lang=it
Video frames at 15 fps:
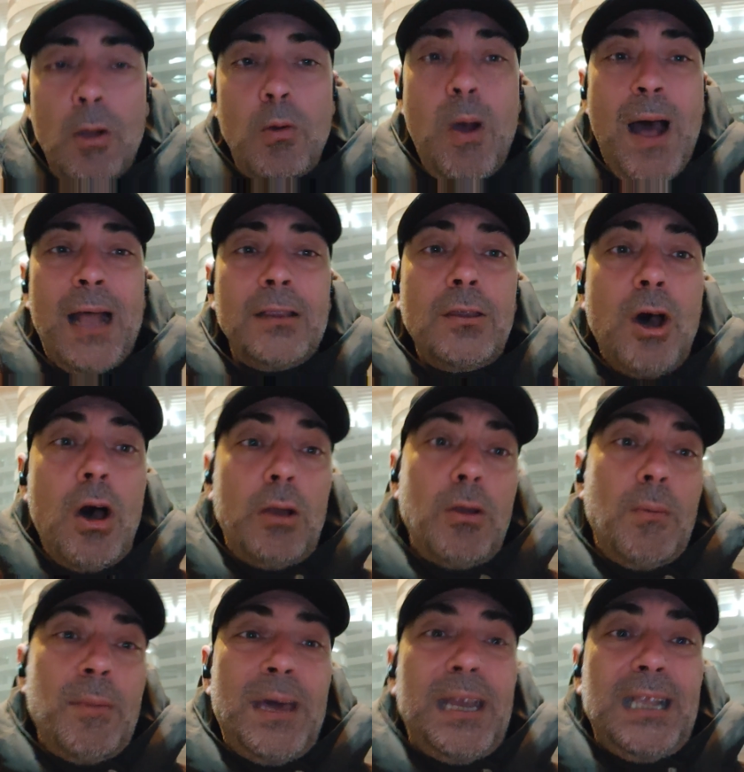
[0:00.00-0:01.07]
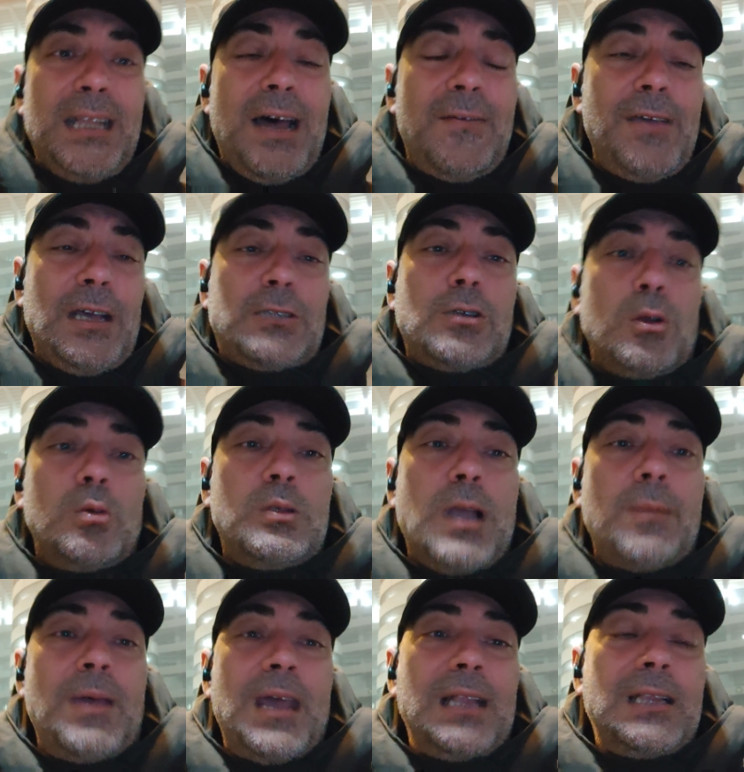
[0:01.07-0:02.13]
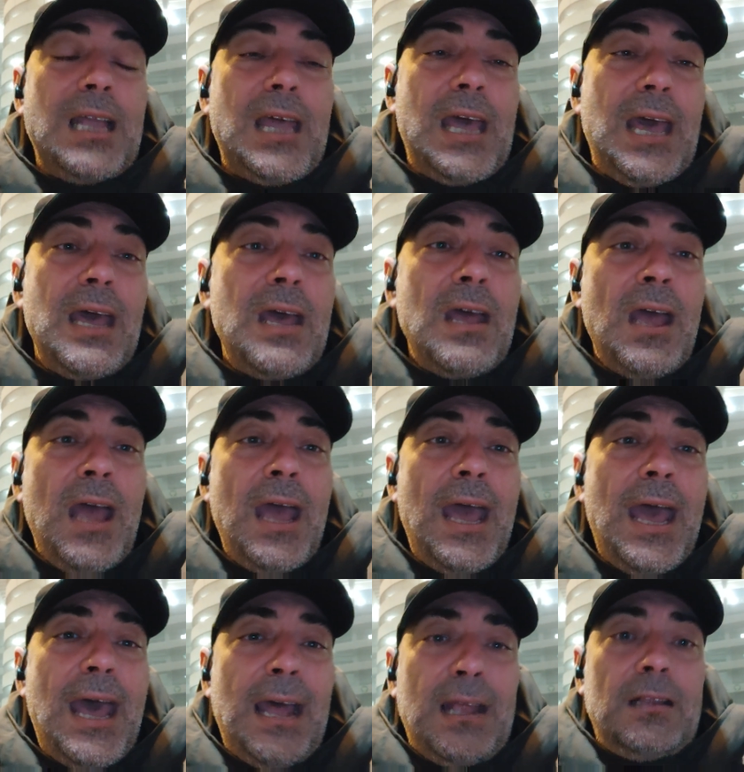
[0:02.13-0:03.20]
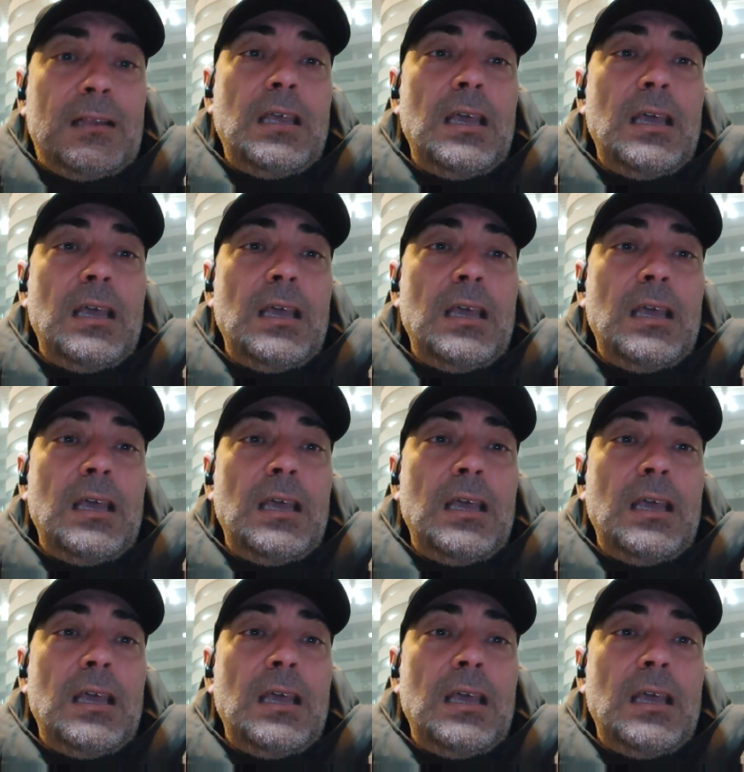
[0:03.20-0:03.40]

quando non meritavi assolutamente eh,